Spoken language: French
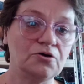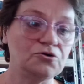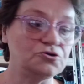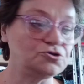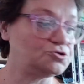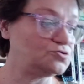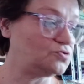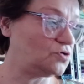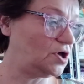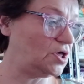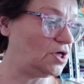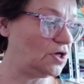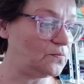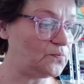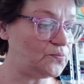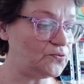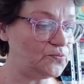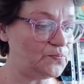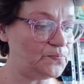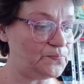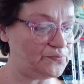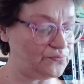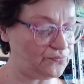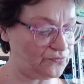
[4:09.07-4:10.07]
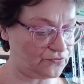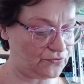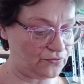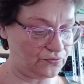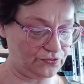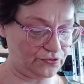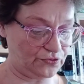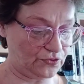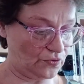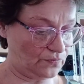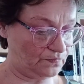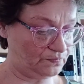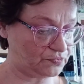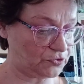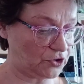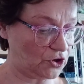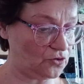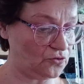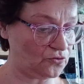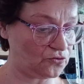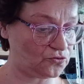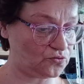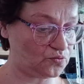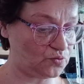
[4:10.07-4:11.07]
quand j'aurai un peu plus de temps.
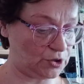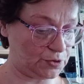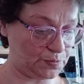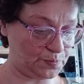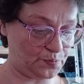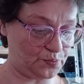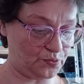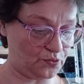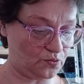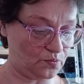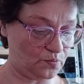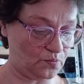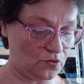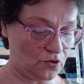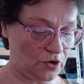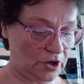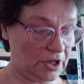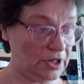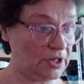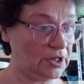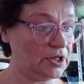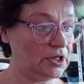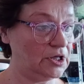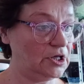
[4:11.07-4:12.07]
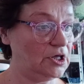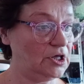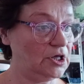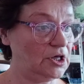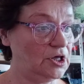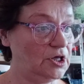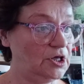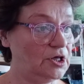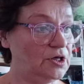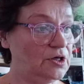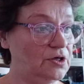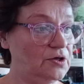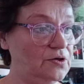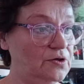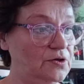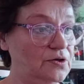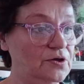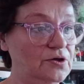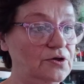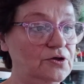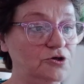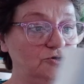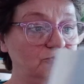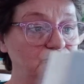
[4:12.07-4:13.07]
Ensuite, pour moi,
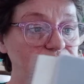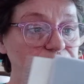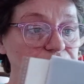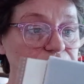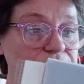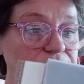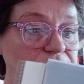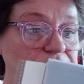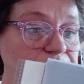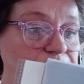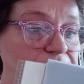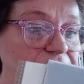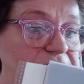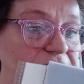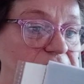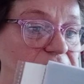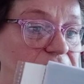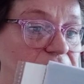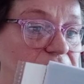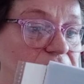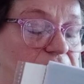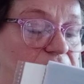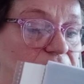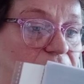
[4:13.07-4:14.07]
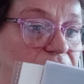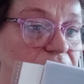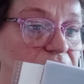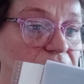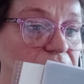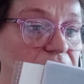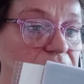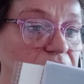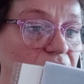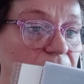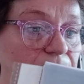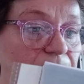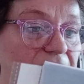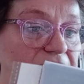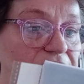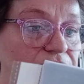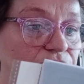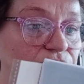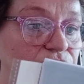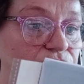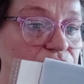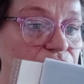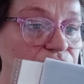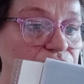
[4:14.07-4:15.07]
euh, je me suis pris euh, un
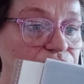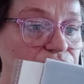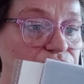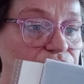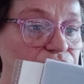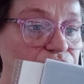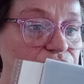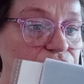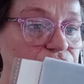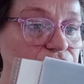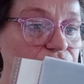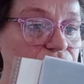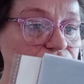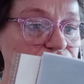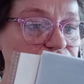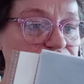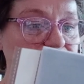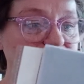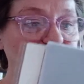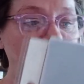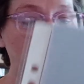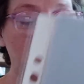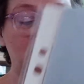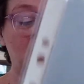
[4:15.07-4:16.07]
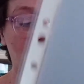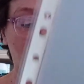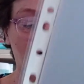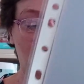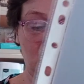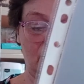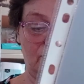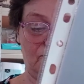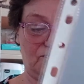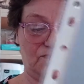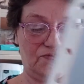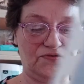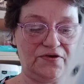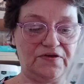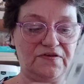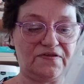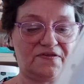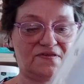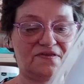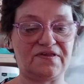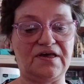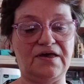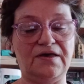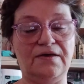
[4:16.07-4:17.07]
patron de studio Schnittreif,
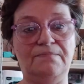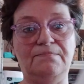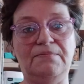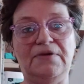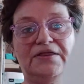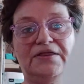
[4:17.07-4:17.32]
c'est